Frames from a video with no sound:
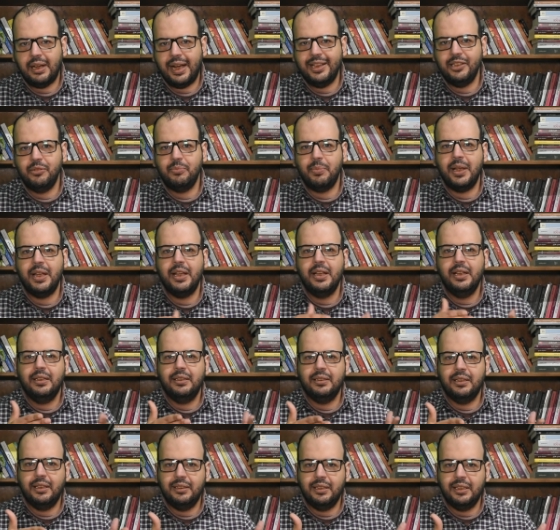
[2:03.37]
عزبه
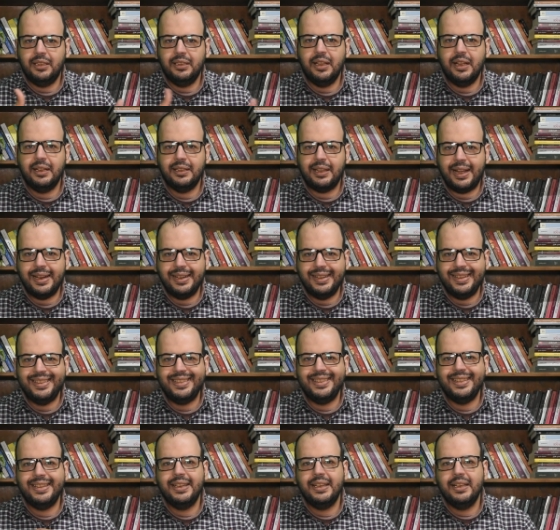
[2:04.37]
ده انت كده
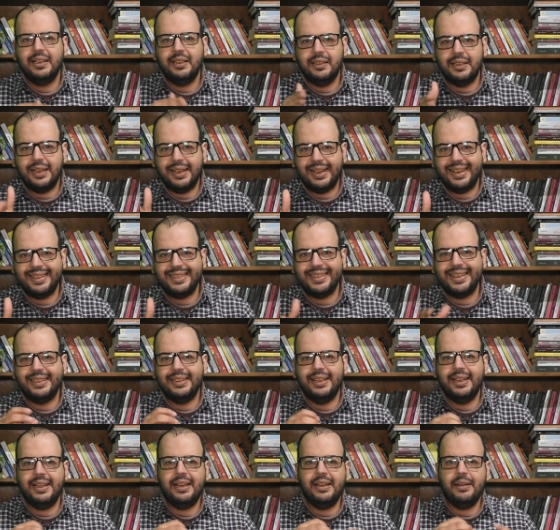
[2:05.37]
هتعنسي ده كذا
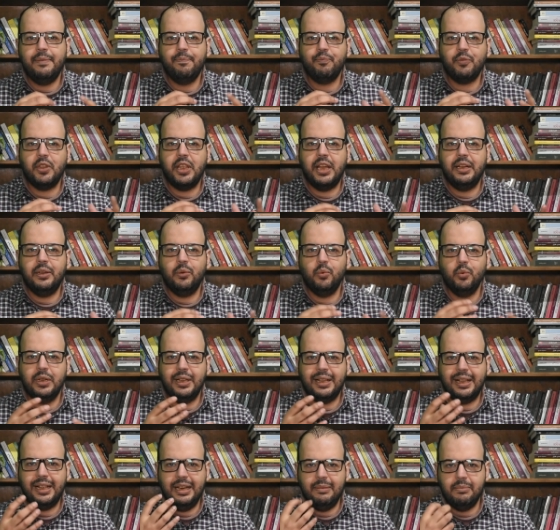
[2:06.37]
ده يعني كنا
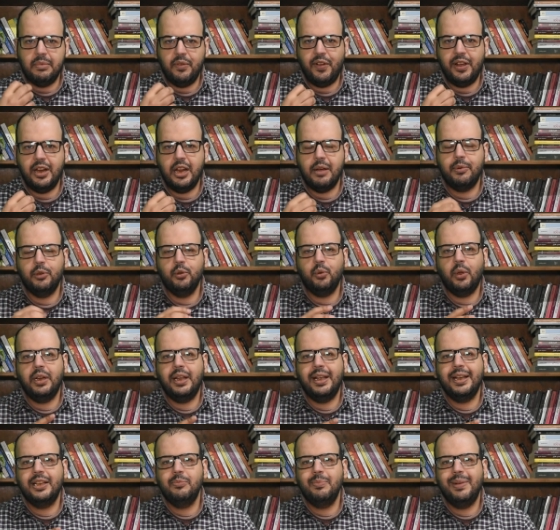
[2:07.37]
اتكلمنا في حلقه برضو عن
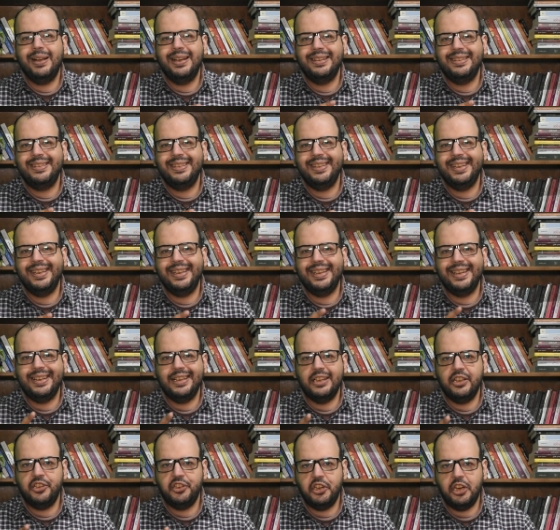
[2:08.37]
حاجه اسمها
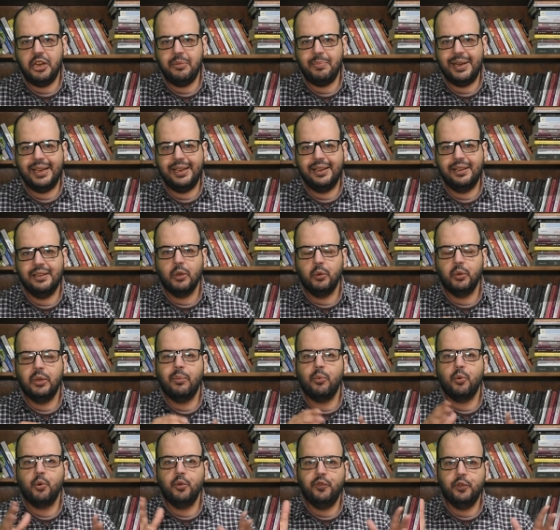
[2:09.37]
السنجل شيمينج وده
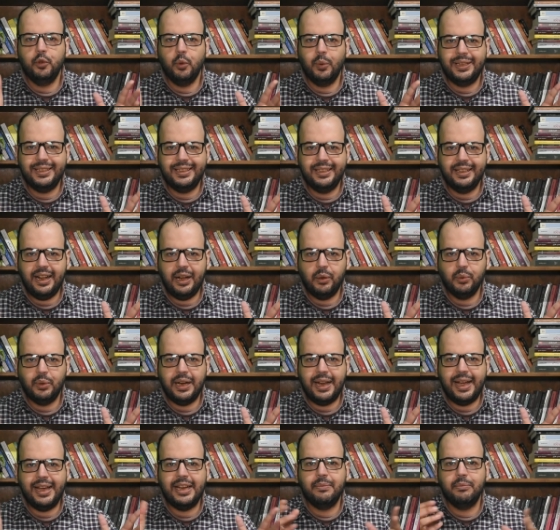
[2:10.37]
موجود في دول كتير حول
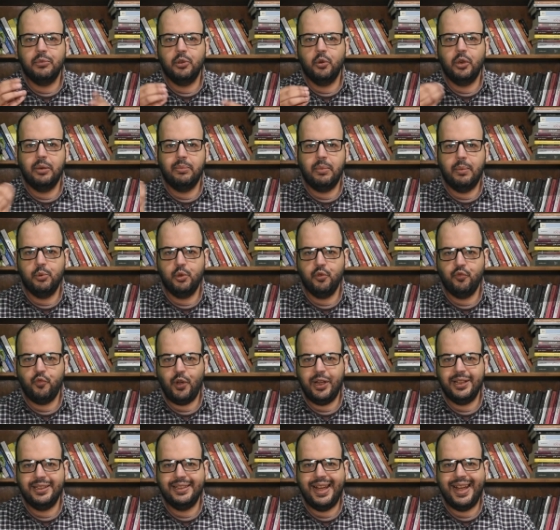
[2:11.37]
العالم اللي هو لما بيشوفوا
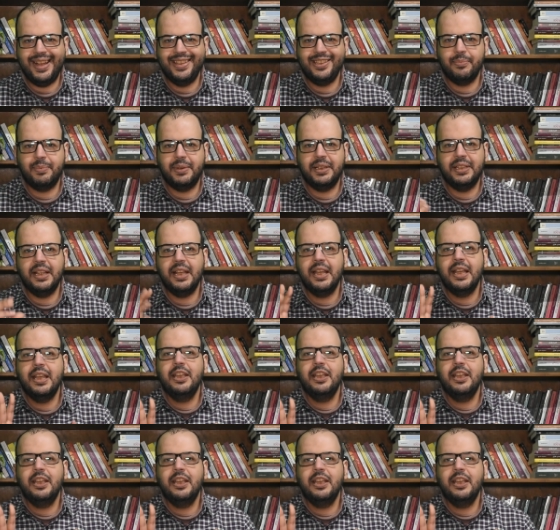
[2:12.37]
حد عازب كده